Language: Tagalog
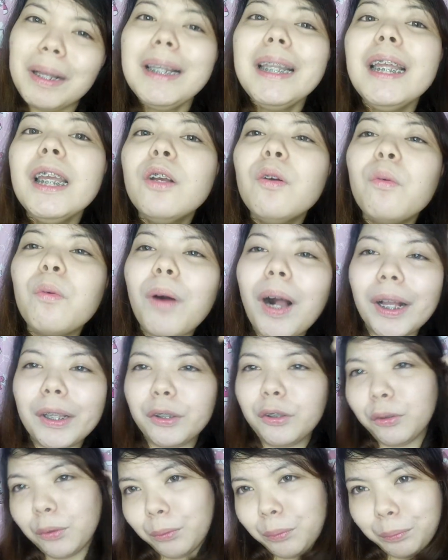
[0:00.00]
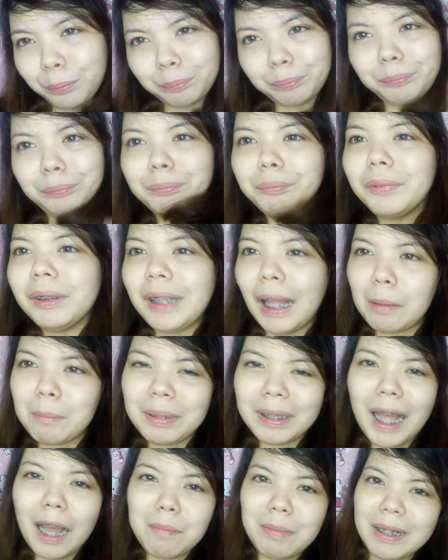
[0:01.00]
Maligo kayo.
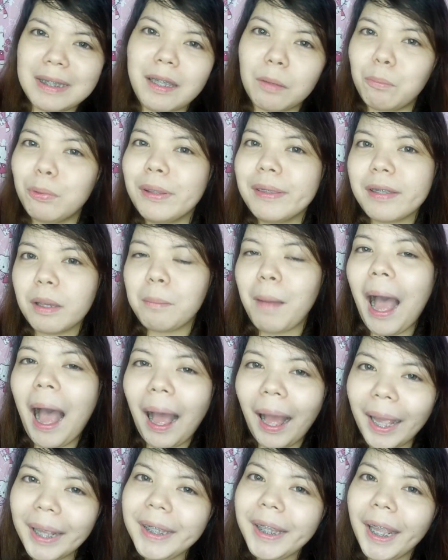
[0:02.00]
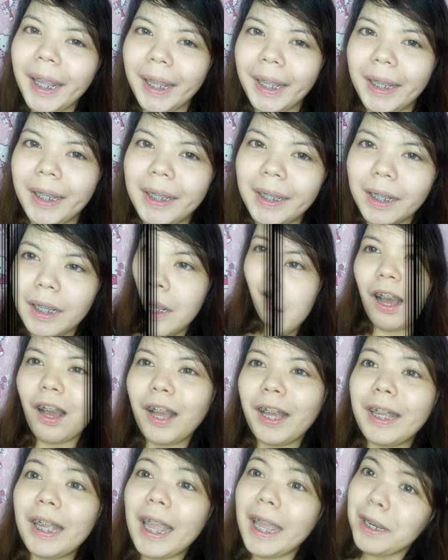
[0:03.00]
Dami-daming sabon sa bahay eh.
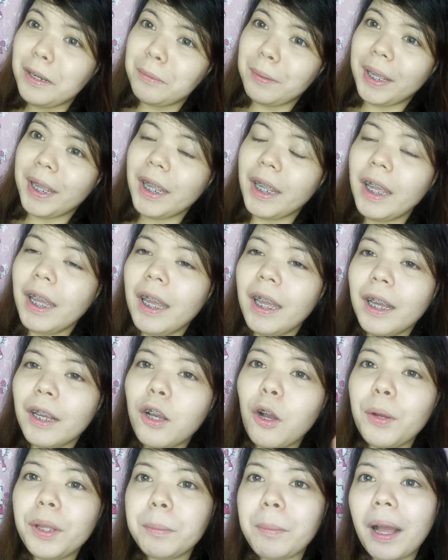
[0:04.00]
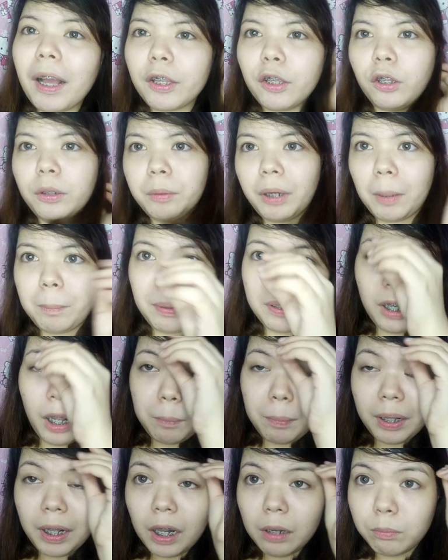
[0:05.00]
Okay, anyway, going back yon kapag
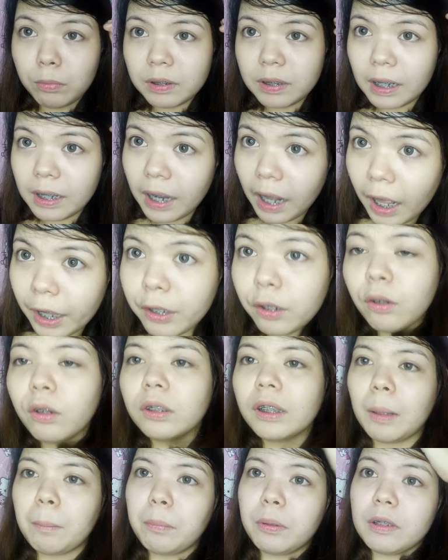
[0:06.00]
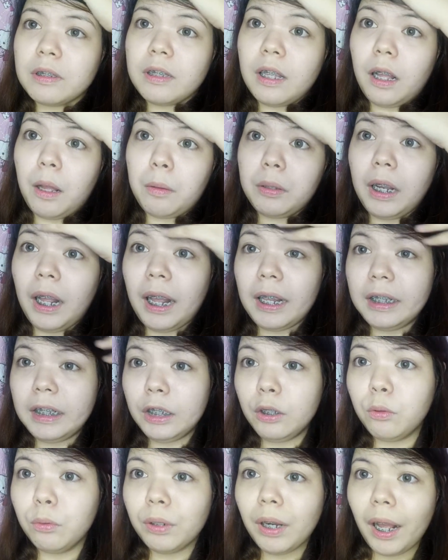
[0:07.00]
nakapag-almusal na kayo, tapos
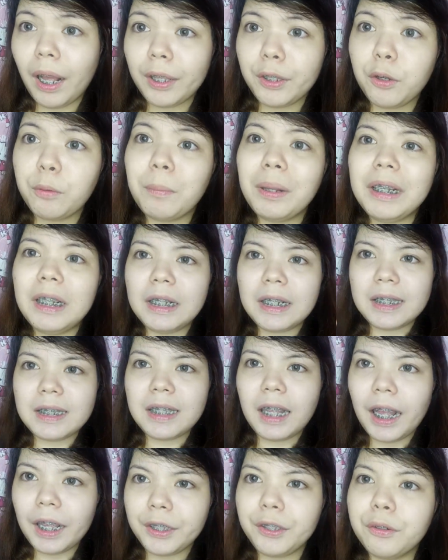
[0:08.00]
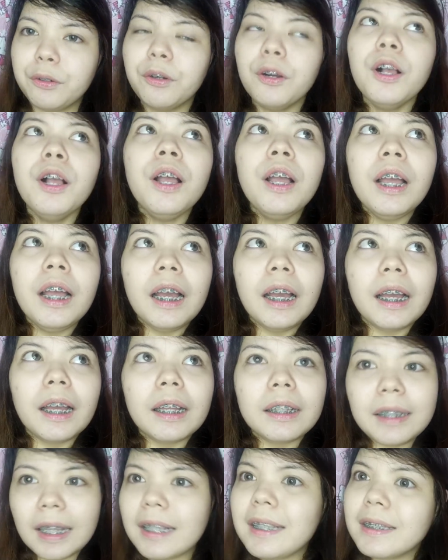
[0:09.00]
nakaligo na kayo, malinis na kayo,
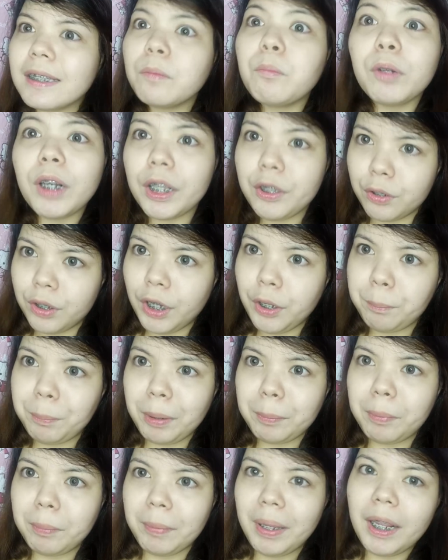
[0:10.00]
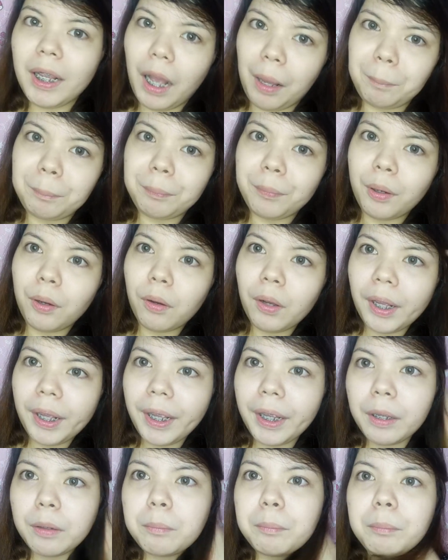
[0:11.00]
then simulan nyo na yung pag-makeup.
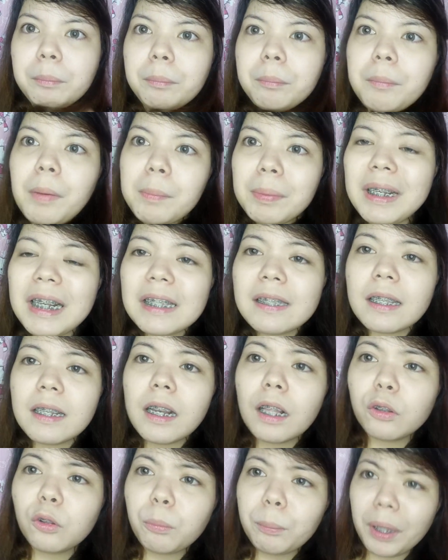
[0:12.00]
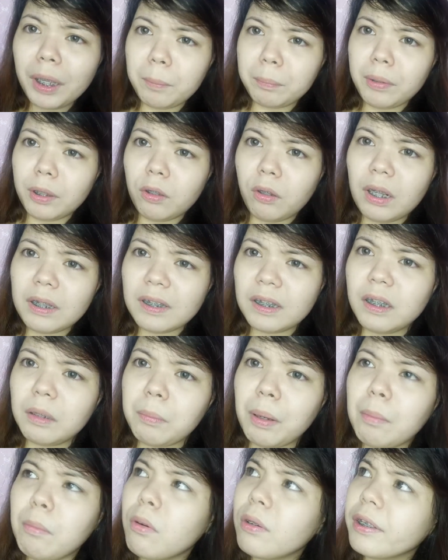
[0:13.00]
Okay? Mabilisan lang tong makeup na to kasi
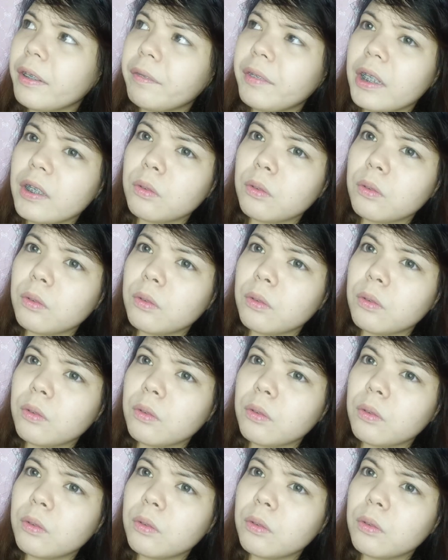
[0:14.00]
'di ba, most of the